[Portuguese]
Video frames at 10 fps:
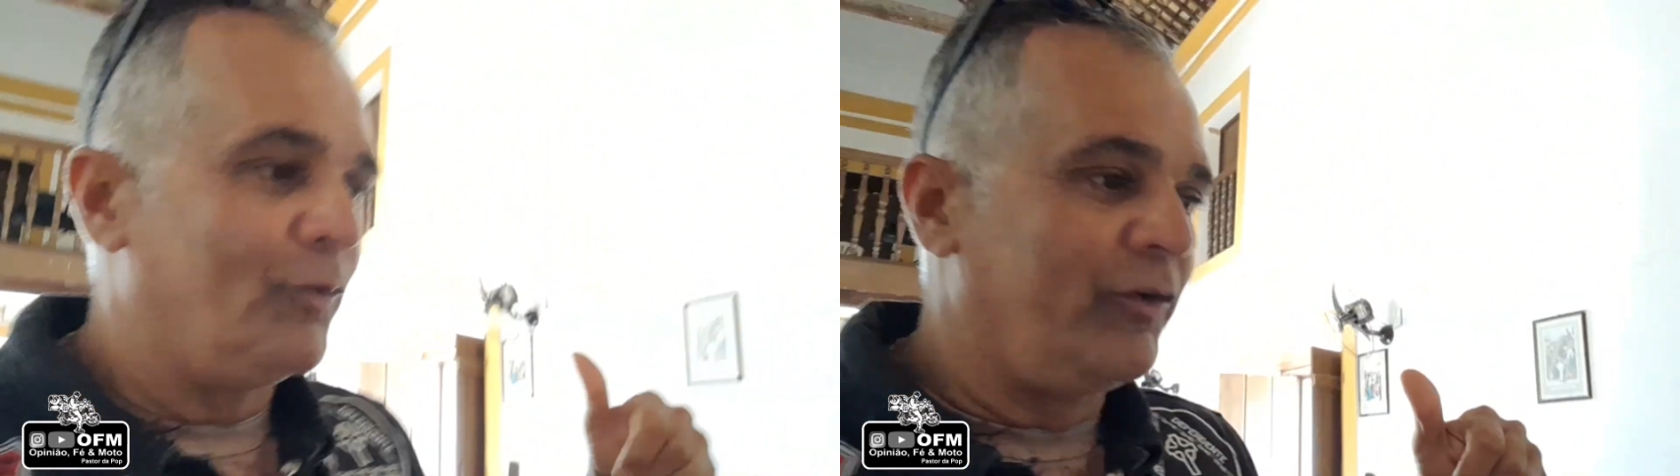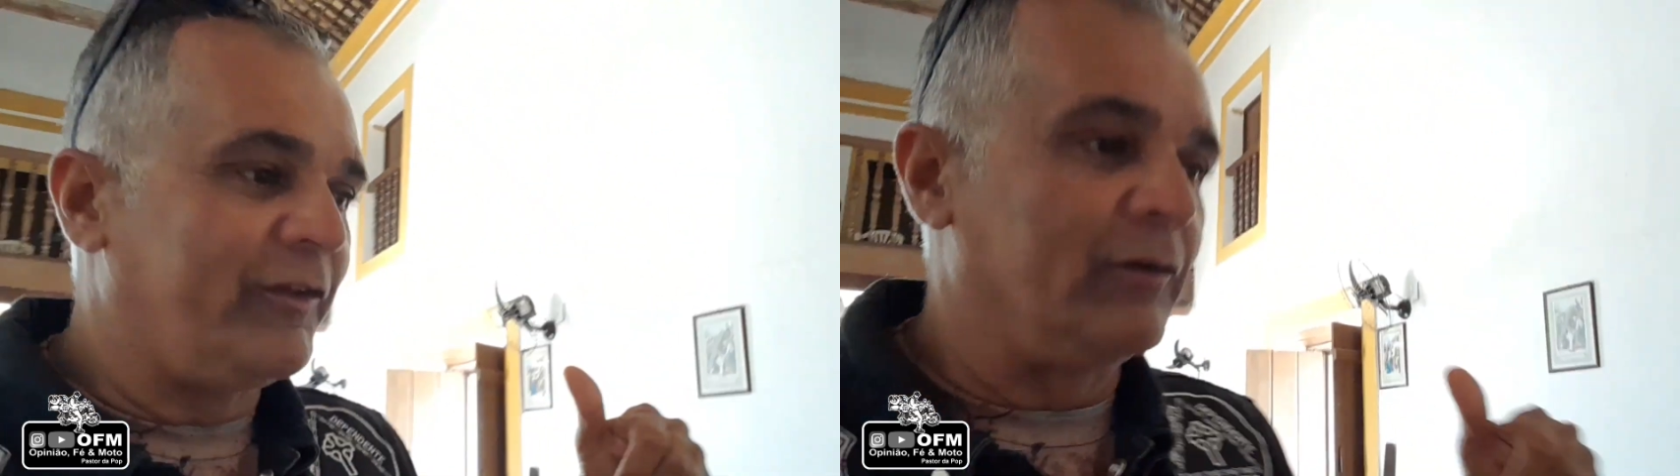
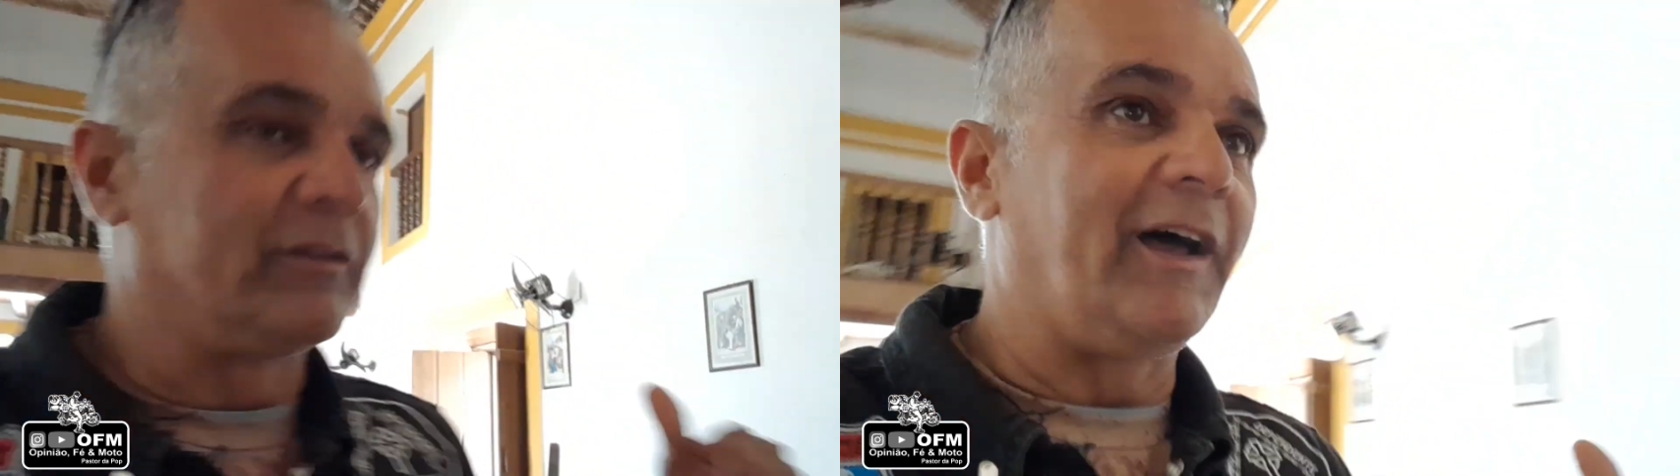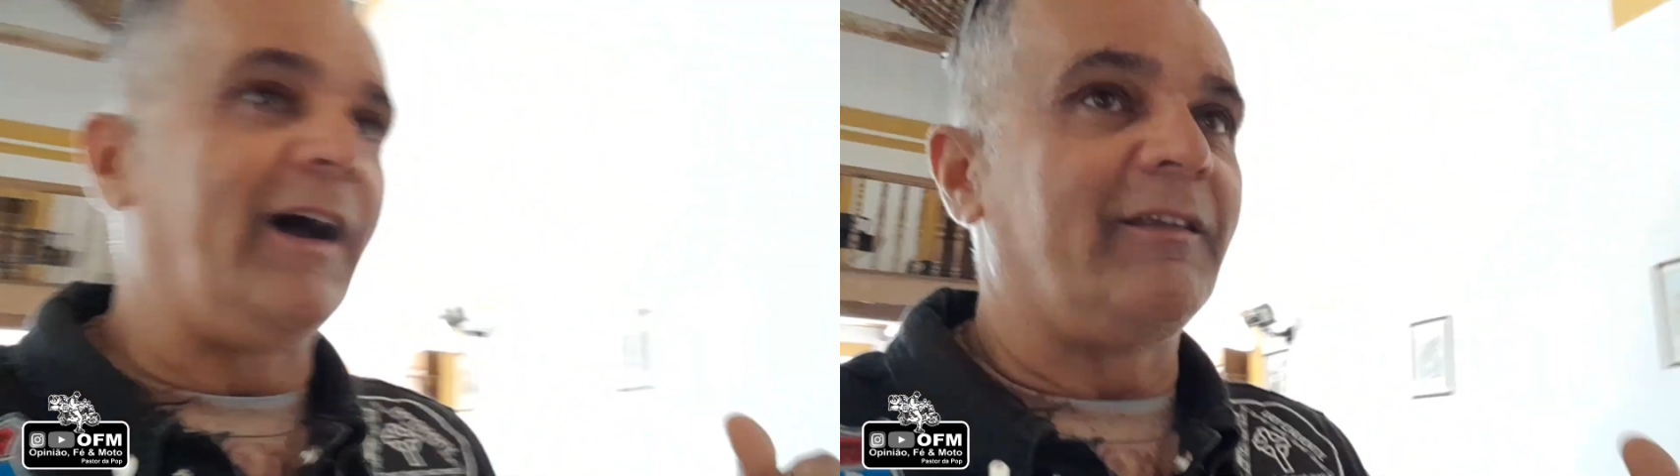os
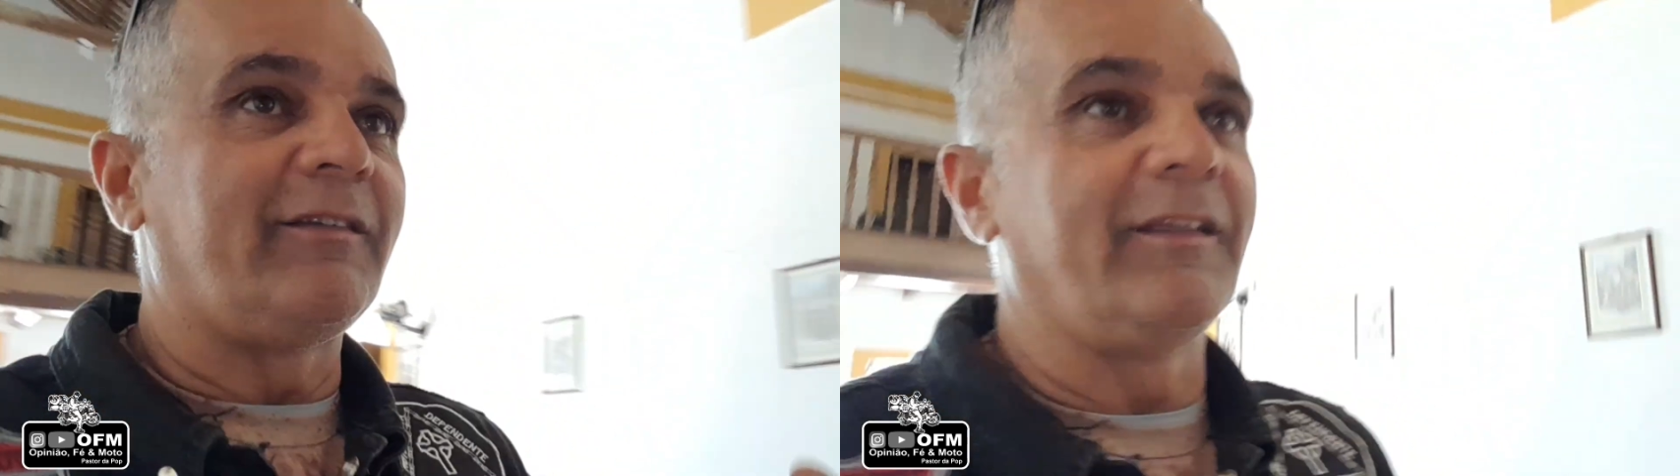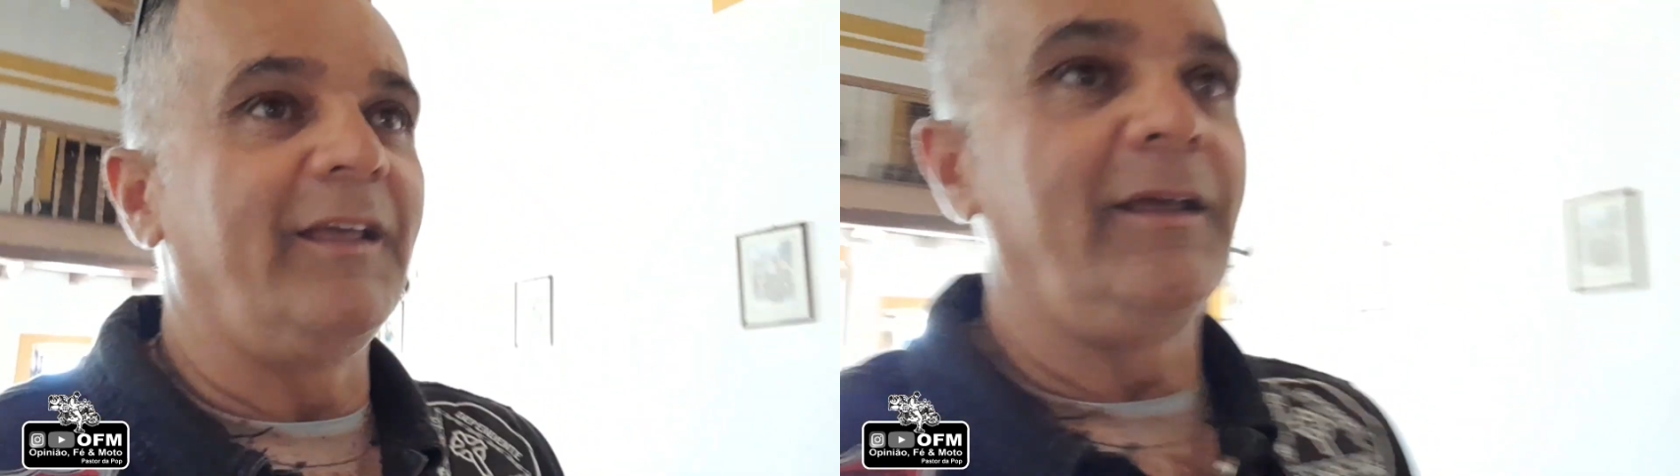
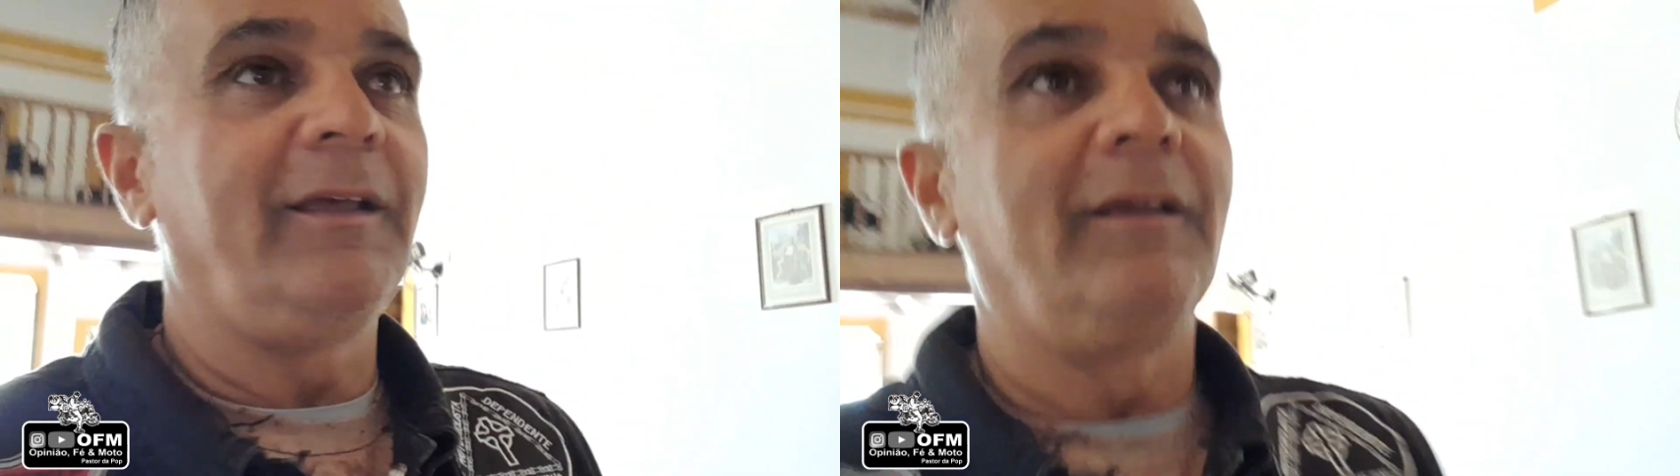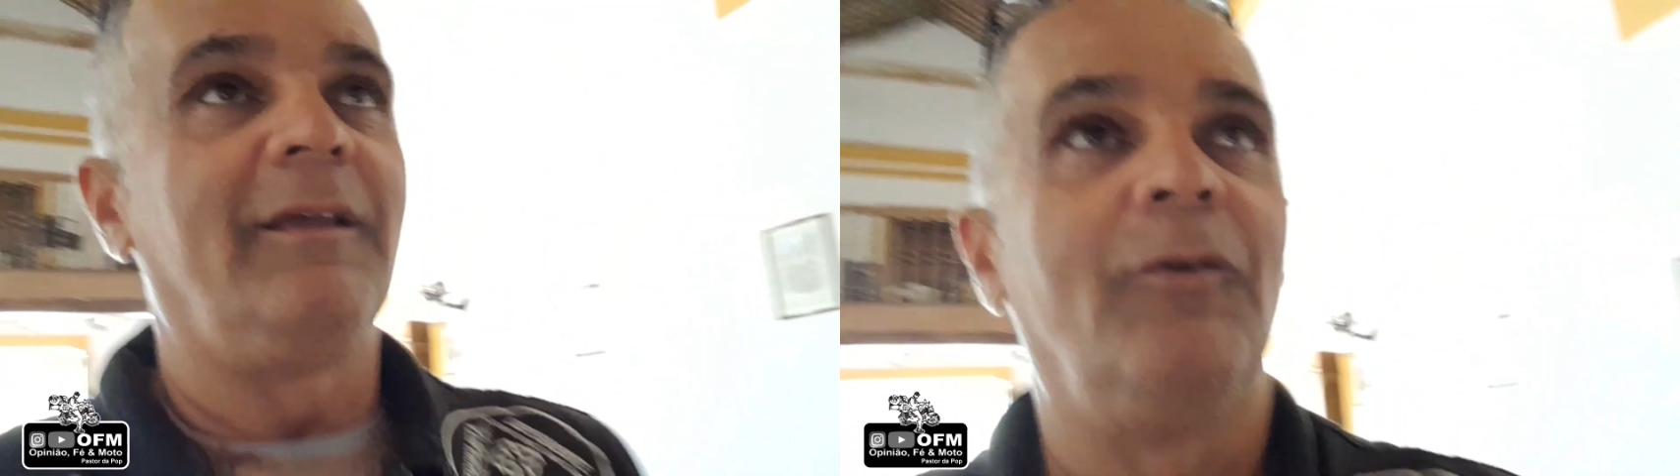altares, né?
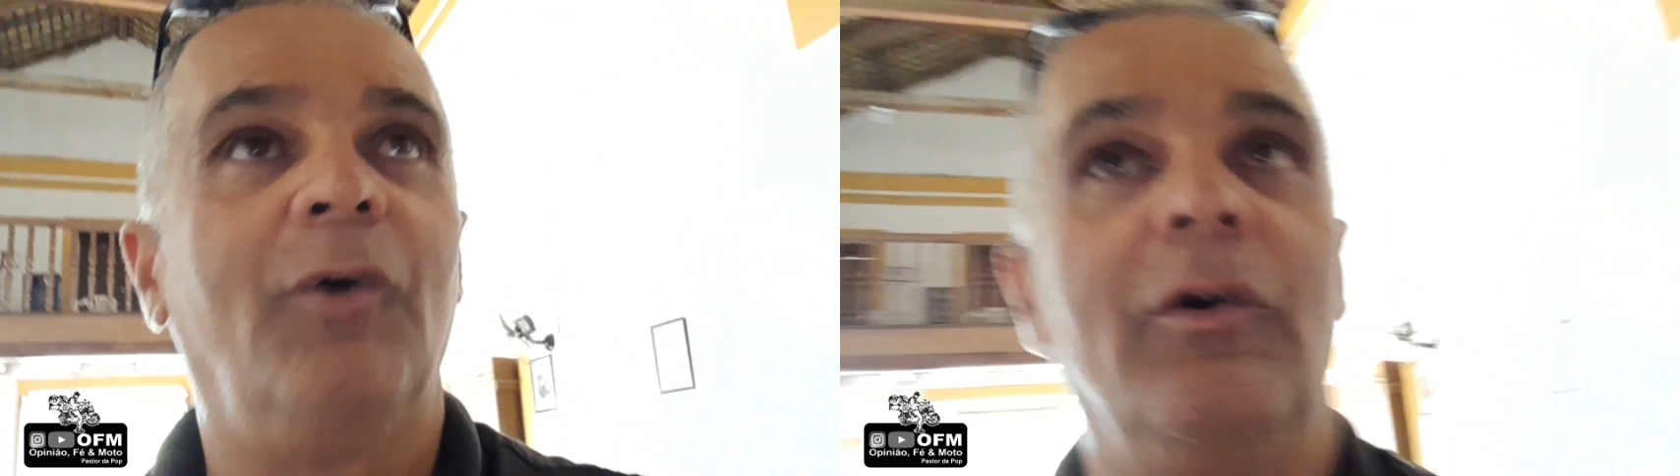O